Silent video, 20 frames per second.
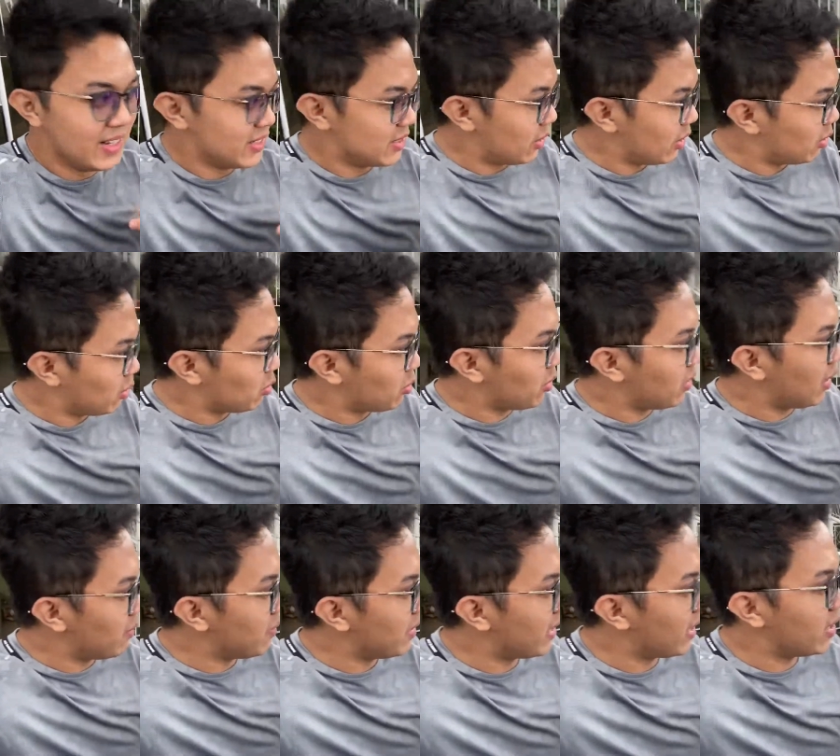so ituturo
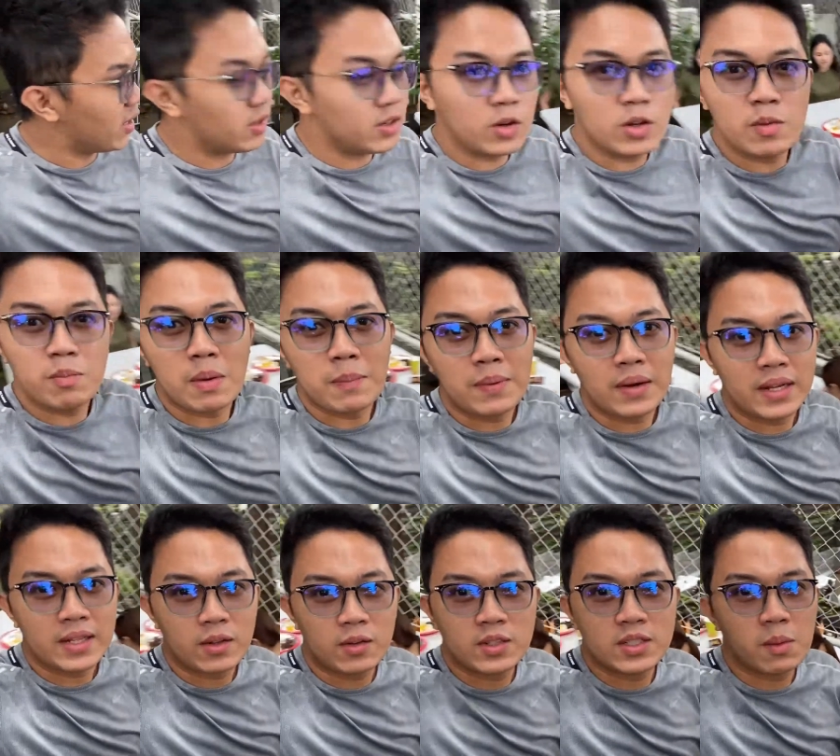namin kayo, doon
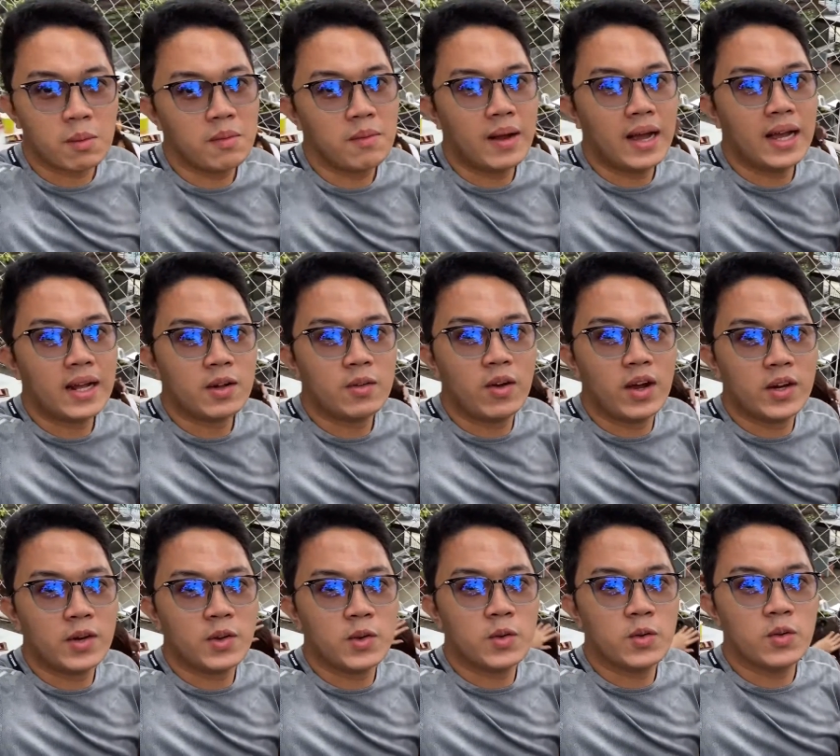ipapakita ko sa baba kung
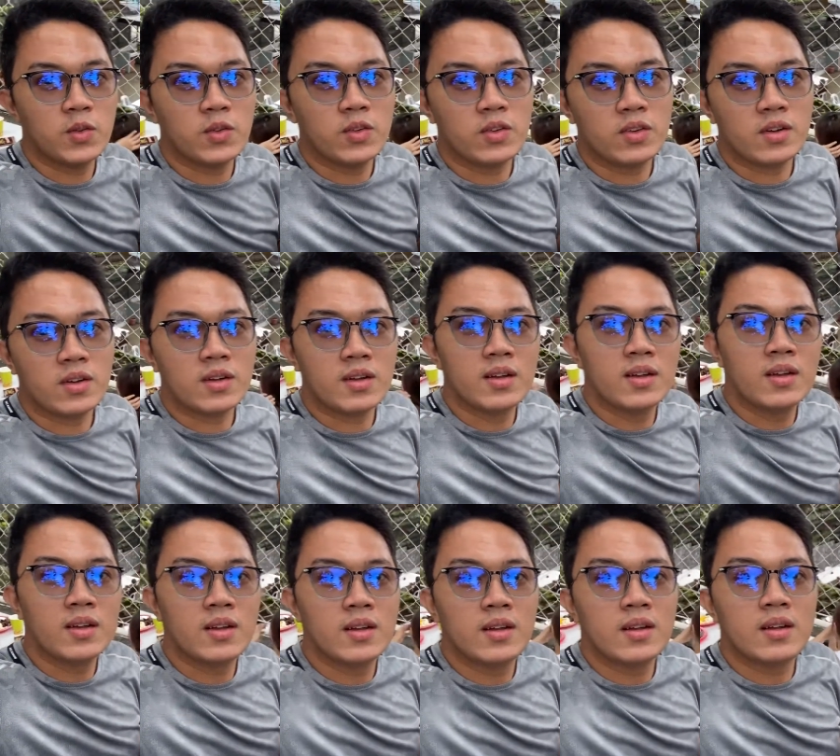ano yung
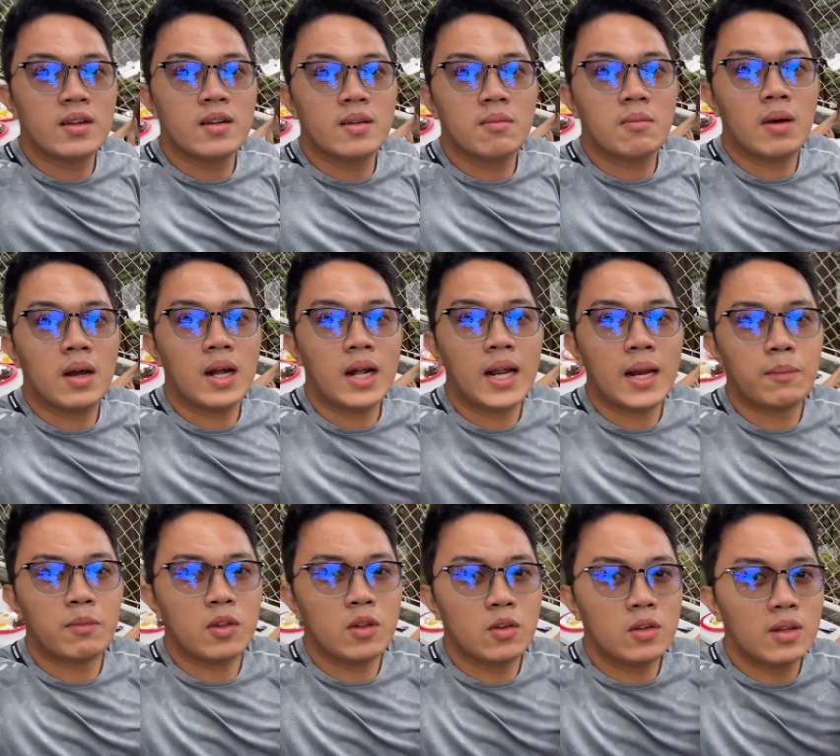mga
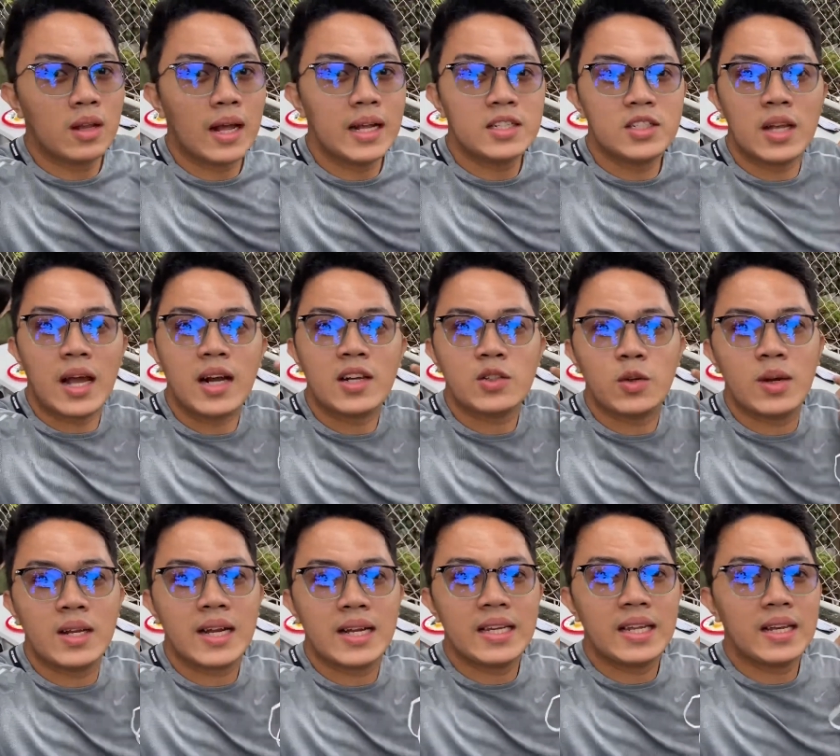ganap doon. At
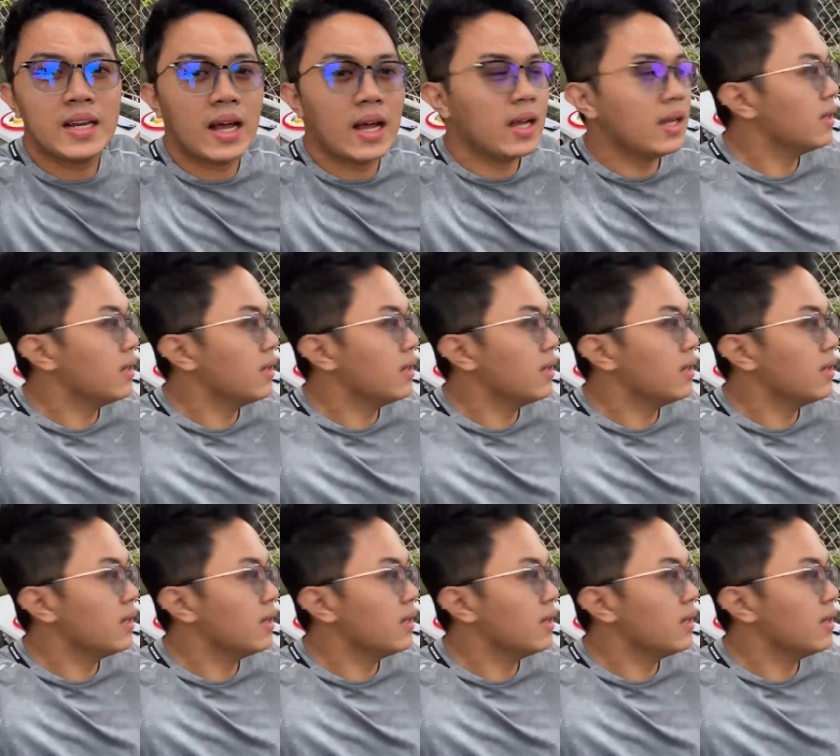actually kanina,